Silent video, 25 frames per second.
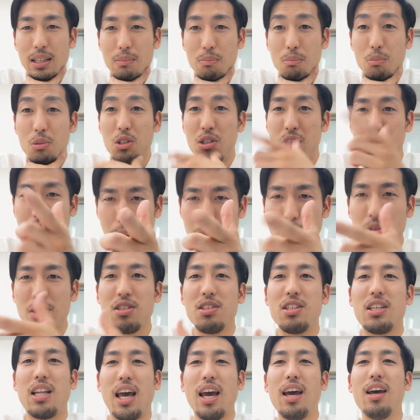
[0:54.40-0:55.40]
むっちゃむ
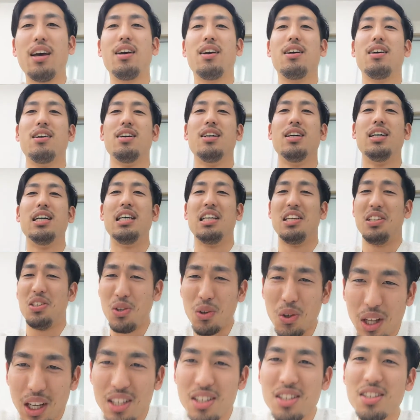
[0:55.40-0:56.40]
ずいで。以
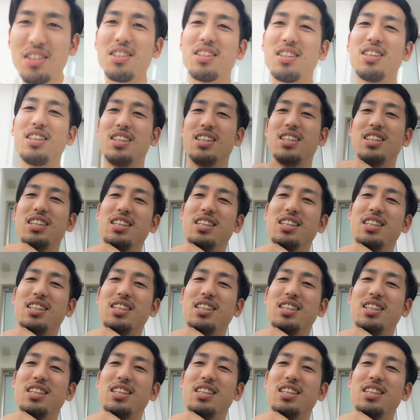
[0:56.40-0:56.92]
上です。